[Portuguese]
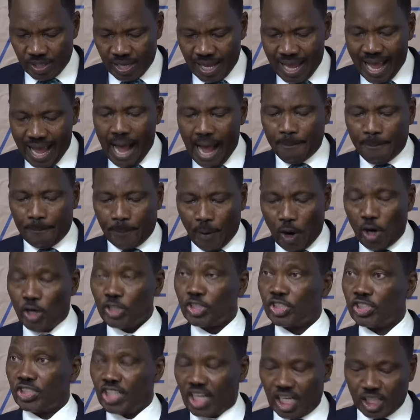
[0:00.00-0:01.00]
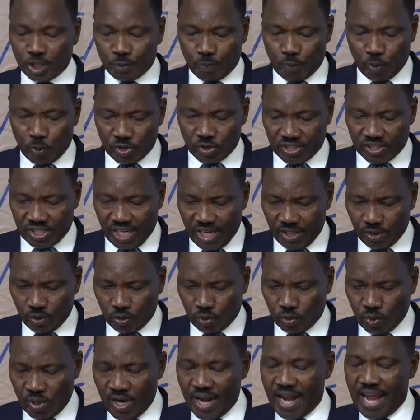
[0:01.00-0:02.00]
após 3%
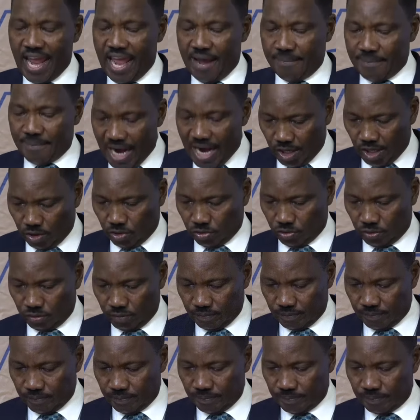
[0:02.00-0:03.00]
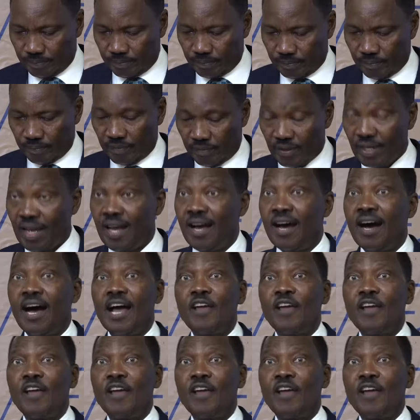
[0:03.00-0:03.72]
em março. A